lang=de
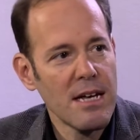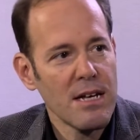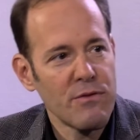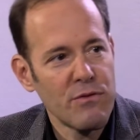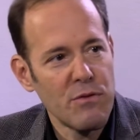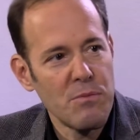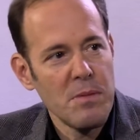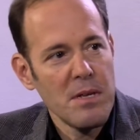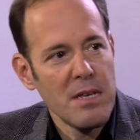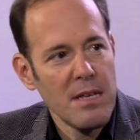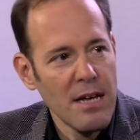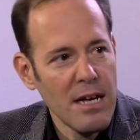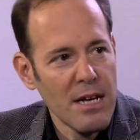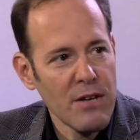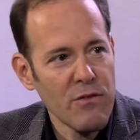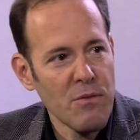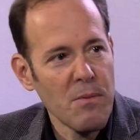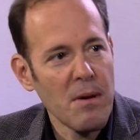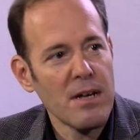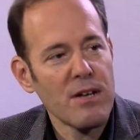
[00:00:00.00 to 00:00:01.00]
eine für mich,
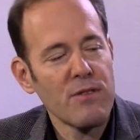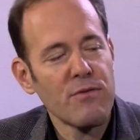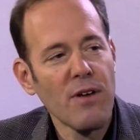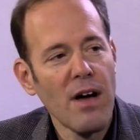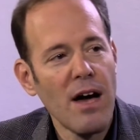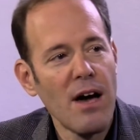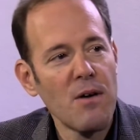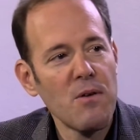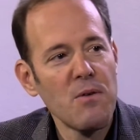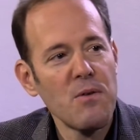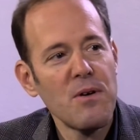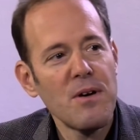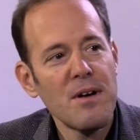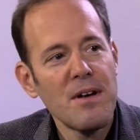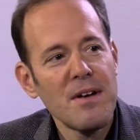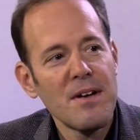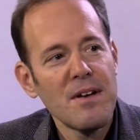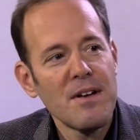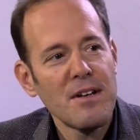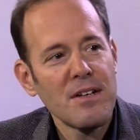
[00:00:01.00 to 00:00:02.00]
eine für meine Frau.
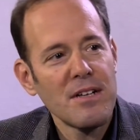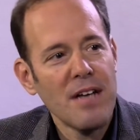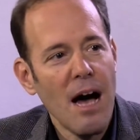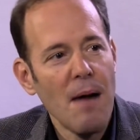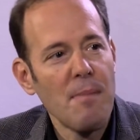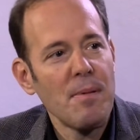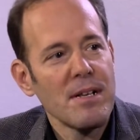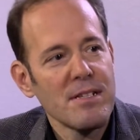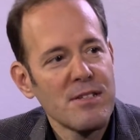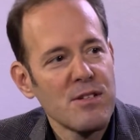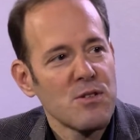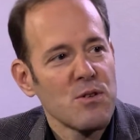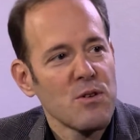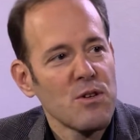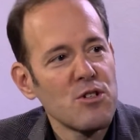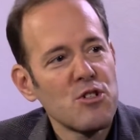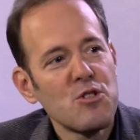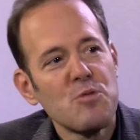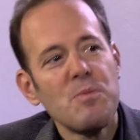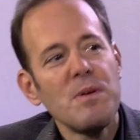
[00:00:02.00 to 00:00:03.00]
Ich habe also so
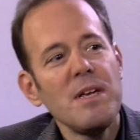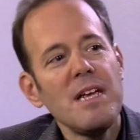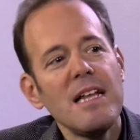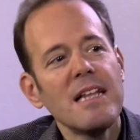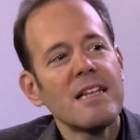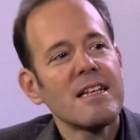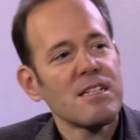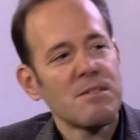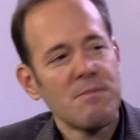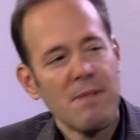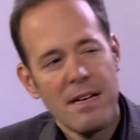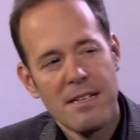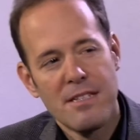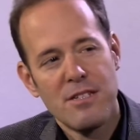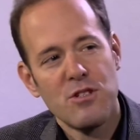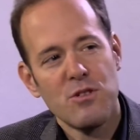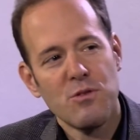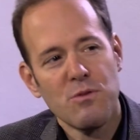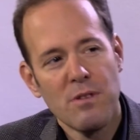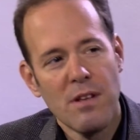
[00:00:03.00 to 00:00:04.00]
gespielt, als wäre
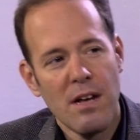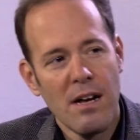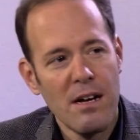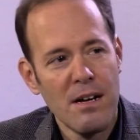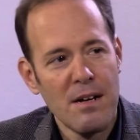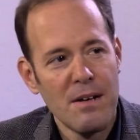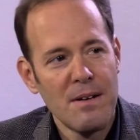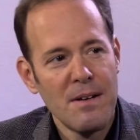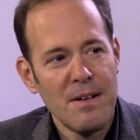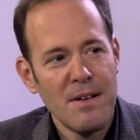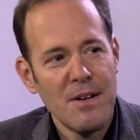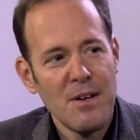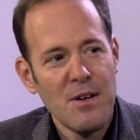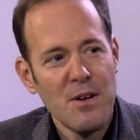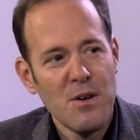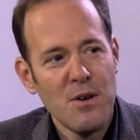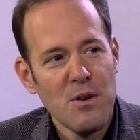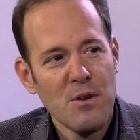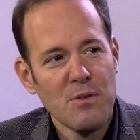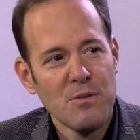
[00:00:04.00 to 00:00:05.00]
sie schon da.
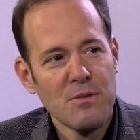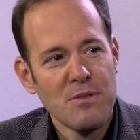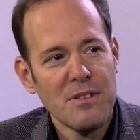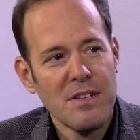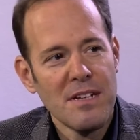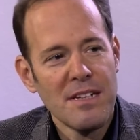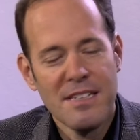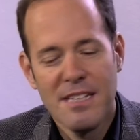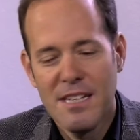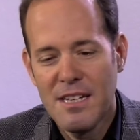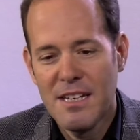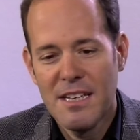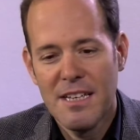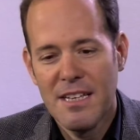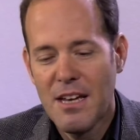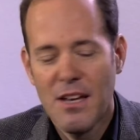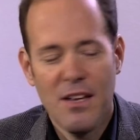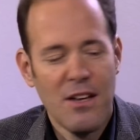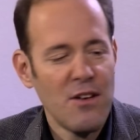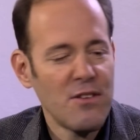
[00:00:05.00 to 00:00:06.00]
Und äh, ich,
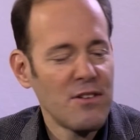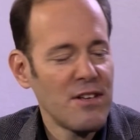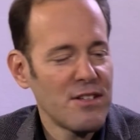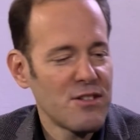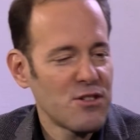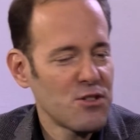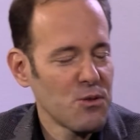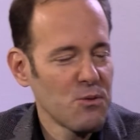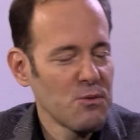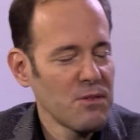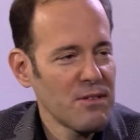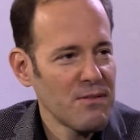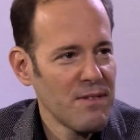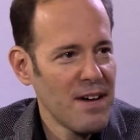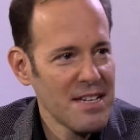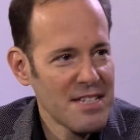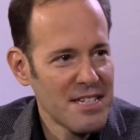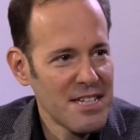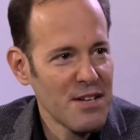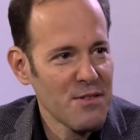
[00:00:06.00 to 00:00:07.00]
ich könnte jetzt
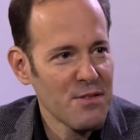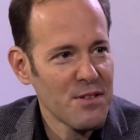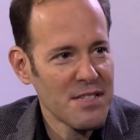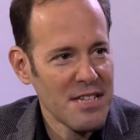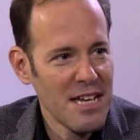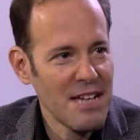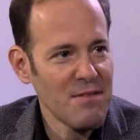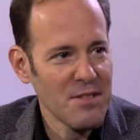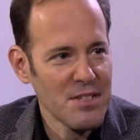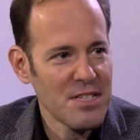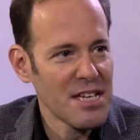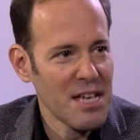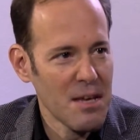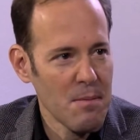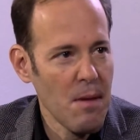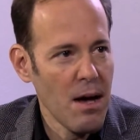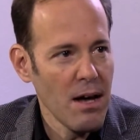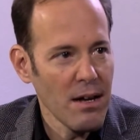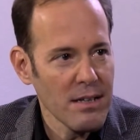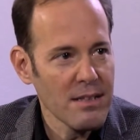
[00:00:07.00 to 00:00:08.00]
stundenweise hier erzählen, was ich
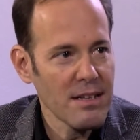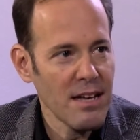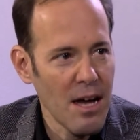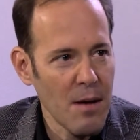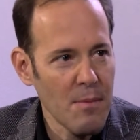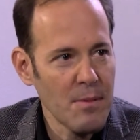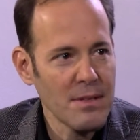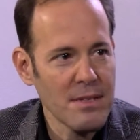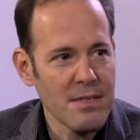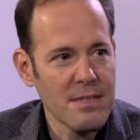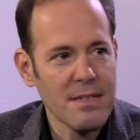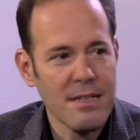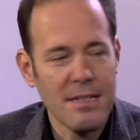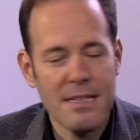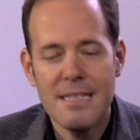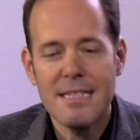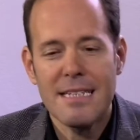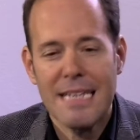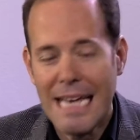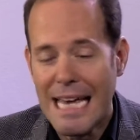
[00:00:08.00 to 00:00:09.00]
gemacht habe. Das
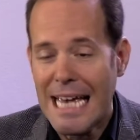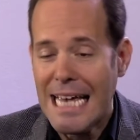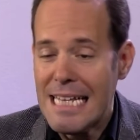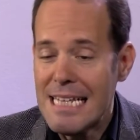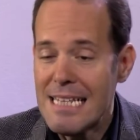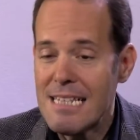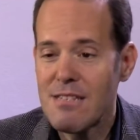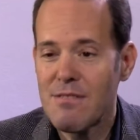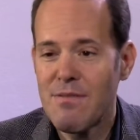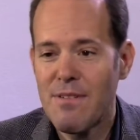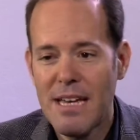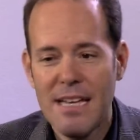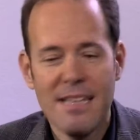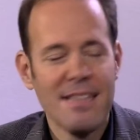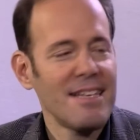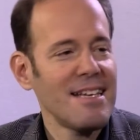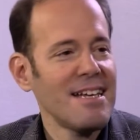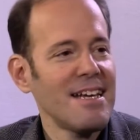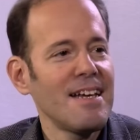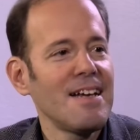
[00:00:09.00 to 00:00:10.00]
ist
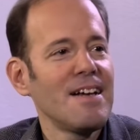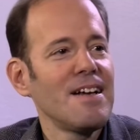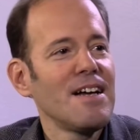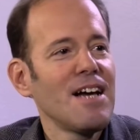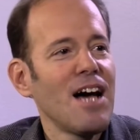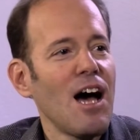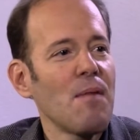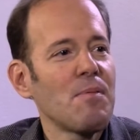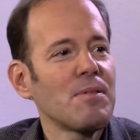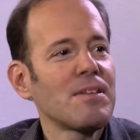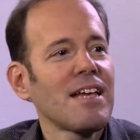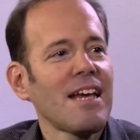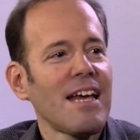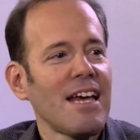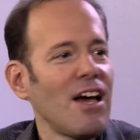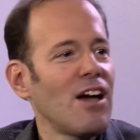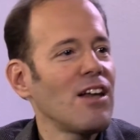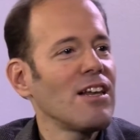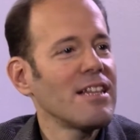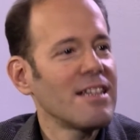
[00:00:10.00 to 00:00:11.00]
grenzwertig. Aber die
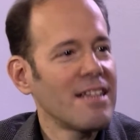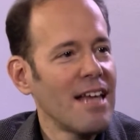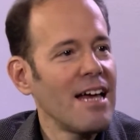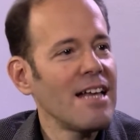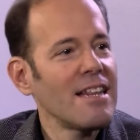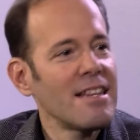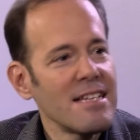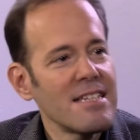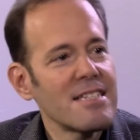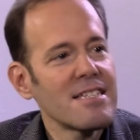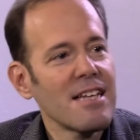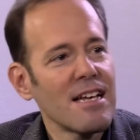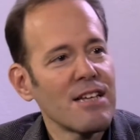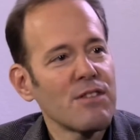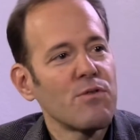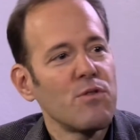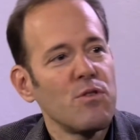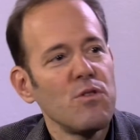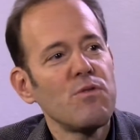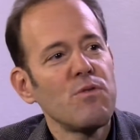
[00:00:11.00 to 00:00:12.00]
Realität ist
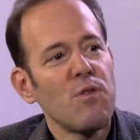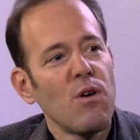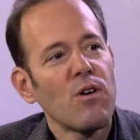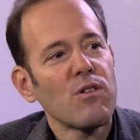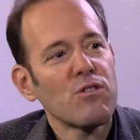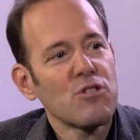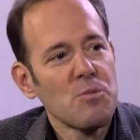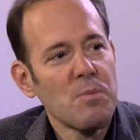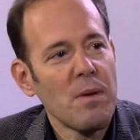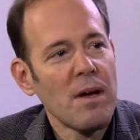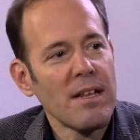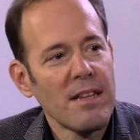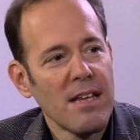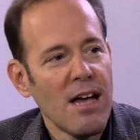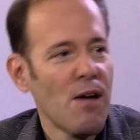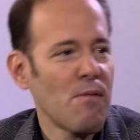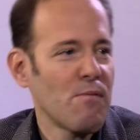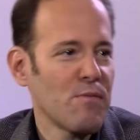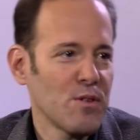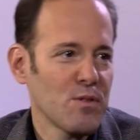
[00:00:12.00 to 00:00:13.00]
dann, fünf Wochen
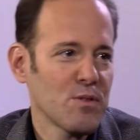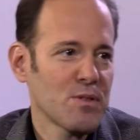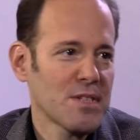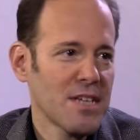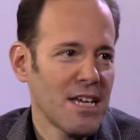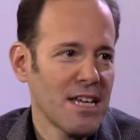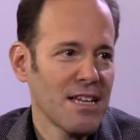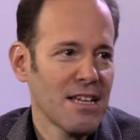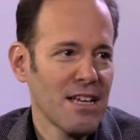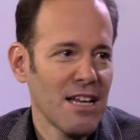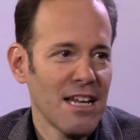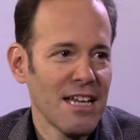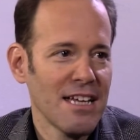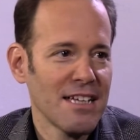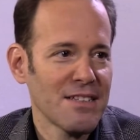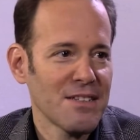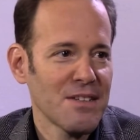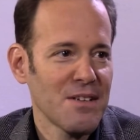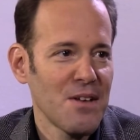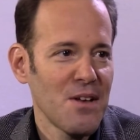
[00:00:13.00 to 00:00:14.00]
später haben wir uns
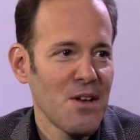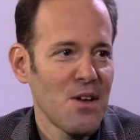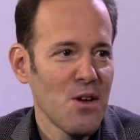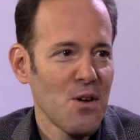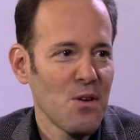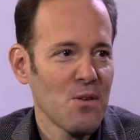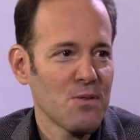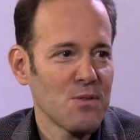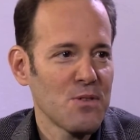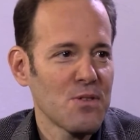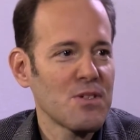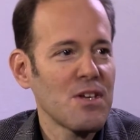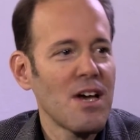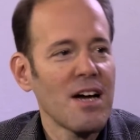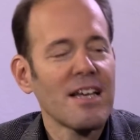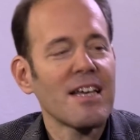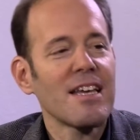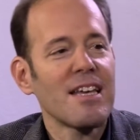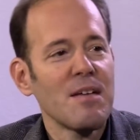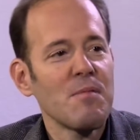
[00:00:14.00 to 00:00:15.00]
kennengelernt. Und so
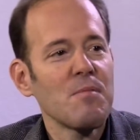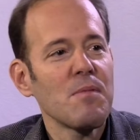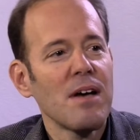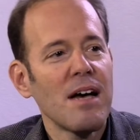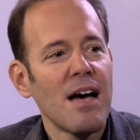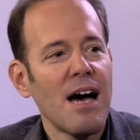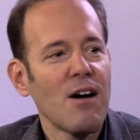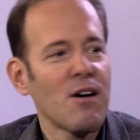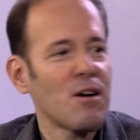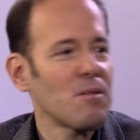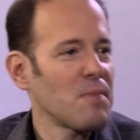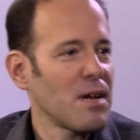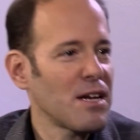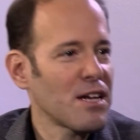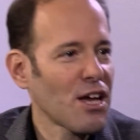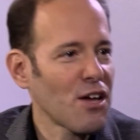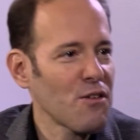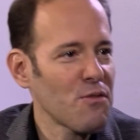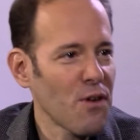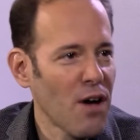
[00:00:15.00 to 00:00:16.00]
sage ich immer auch an
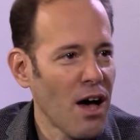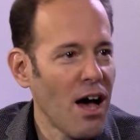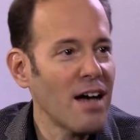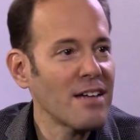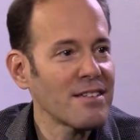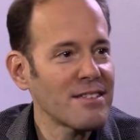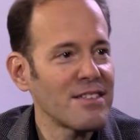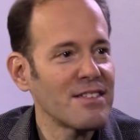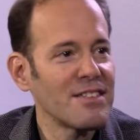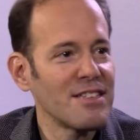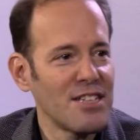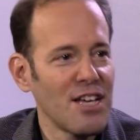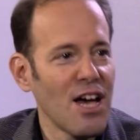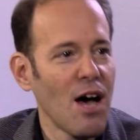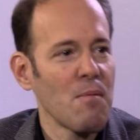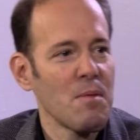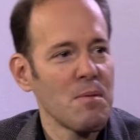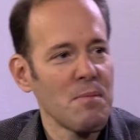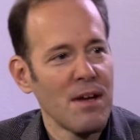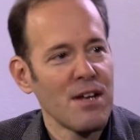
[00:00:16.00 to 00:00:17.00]
meinen Referaten, ich
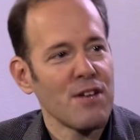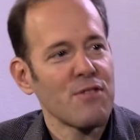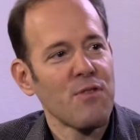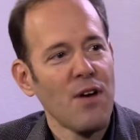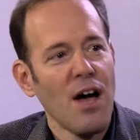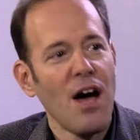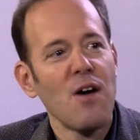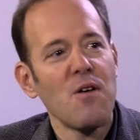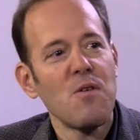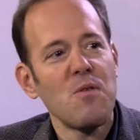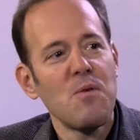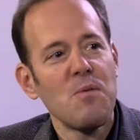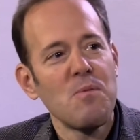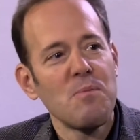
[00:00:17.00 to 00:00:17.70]
habe meine Frau